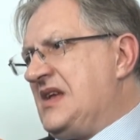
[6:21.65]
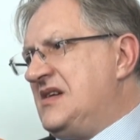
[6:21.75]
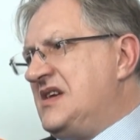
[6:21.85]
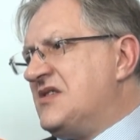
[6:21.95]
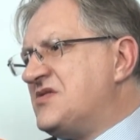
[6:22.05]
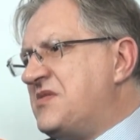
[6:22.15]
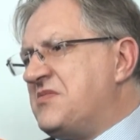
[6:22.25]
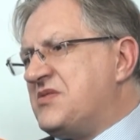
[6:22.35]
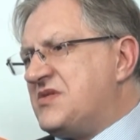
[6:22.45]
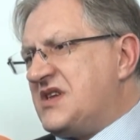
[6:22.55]
e, ja rozumiem,
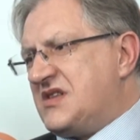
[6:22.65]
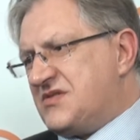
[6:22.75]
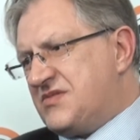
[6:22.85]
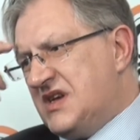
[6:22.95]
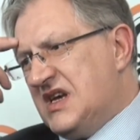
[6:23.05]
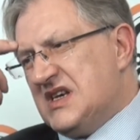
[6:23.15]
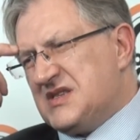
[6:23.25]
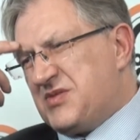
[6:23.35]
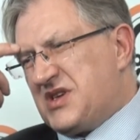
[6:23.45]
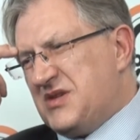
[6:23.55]
bo tutaj też
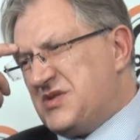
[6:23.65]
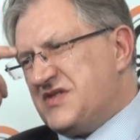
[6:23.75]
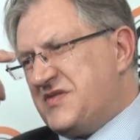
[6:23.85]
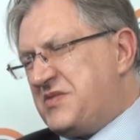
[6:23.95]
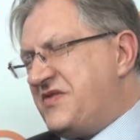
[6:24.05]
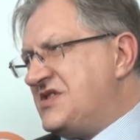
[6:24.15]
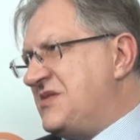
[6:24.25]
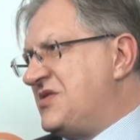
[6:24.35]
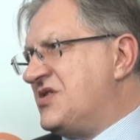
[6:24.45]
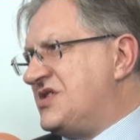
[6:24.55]
spotkałem się z
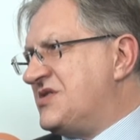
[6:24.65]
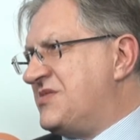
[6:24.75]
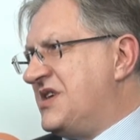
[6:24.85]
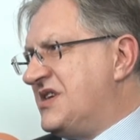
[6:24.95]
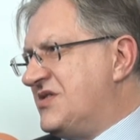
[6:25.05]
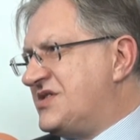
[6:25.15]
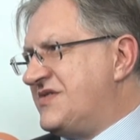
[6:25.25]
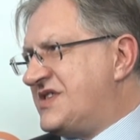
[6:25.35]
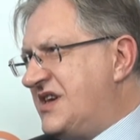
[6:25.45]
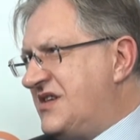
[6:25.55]
wypowiedziami chociażby Jana
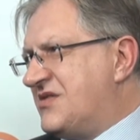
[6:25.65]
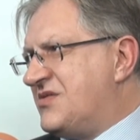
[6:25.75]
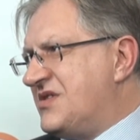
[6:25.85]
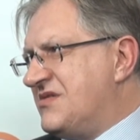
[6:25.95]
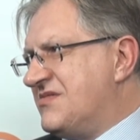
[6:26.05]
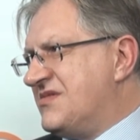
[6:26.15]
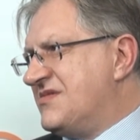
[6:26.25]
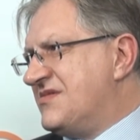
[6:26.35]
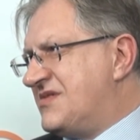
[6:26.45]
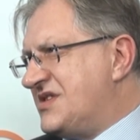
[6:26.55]
Olszewskiego, który
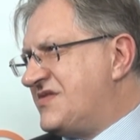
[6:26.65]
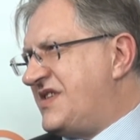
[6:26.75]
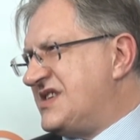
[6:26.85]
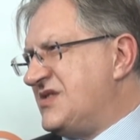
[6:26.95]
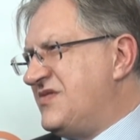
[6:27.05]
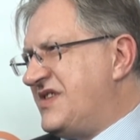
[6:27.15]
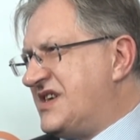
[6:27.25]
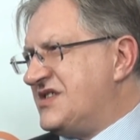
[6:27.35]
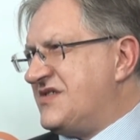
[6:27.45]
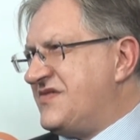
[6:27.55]
też zwraca
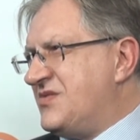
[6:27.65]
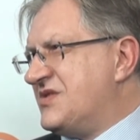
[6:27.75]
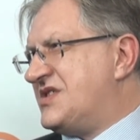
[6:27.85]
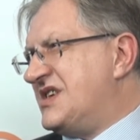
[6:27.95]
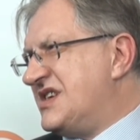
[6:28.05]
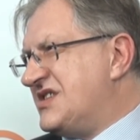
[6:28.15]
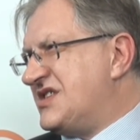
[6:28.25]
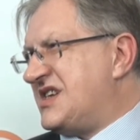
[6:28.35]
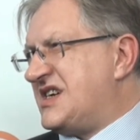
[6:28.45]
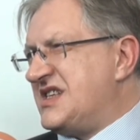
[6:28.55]
uwagę, że wyłączenie,
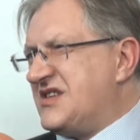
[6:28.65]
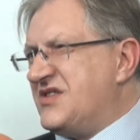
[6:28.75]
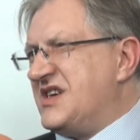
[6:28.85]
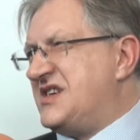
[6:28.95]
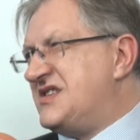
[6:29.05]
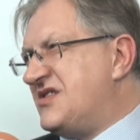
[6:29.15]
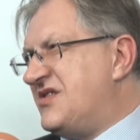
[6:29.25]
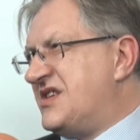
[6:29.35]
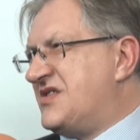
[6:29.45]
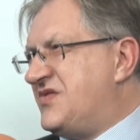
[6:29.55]
że ta kategoria
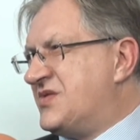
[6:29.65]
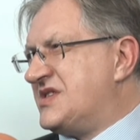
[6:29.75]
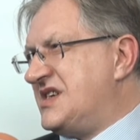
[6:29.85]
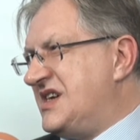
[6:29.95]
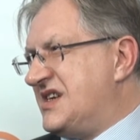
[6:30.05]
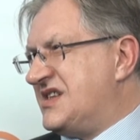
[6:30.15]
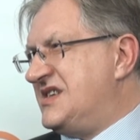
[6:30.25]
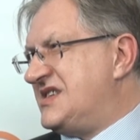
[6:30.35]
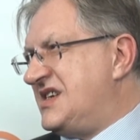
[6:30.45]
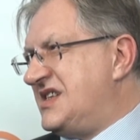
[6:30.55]
historyk, twórca i
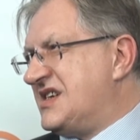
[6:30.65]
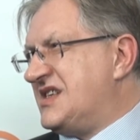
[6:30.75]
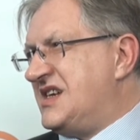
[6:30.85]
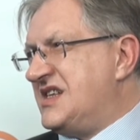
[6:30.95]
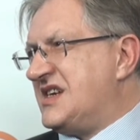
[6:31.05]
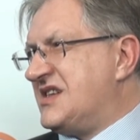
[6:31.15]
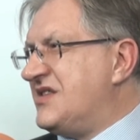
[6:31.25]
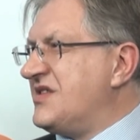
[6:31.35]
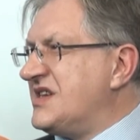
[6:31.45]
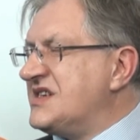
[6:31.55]
artysta i tak dalej, i tak
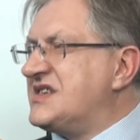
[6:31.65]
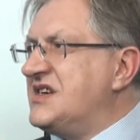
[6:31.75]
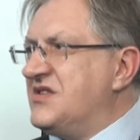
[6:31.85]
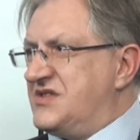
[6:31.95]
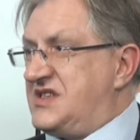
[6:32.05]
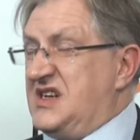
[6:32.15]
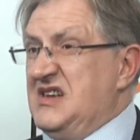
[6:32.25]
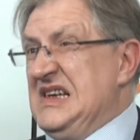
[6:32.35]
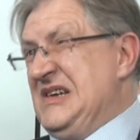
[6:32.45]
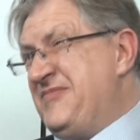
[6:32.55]
dalej, ona jest nieostra.
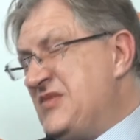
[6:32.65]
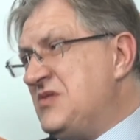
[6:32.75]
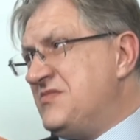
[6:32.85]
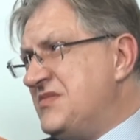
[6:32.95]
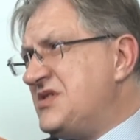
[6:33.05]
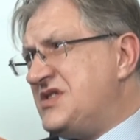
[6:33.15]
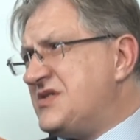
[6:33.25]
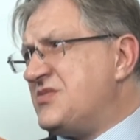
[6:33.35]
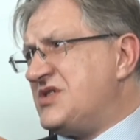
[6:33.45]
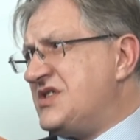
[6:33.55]
To myślę,
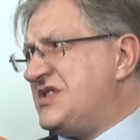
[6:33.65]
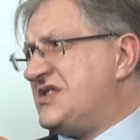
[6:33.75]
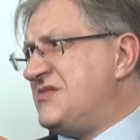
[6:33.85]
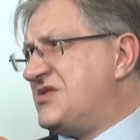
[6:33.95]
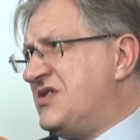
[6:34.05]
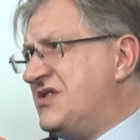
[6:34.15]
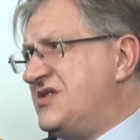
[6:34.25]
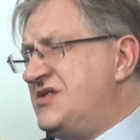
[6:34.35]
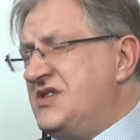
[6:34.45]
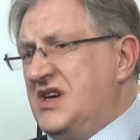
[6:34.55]
że można się z tym
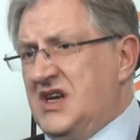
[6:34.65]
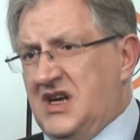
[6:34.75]
zgodzić.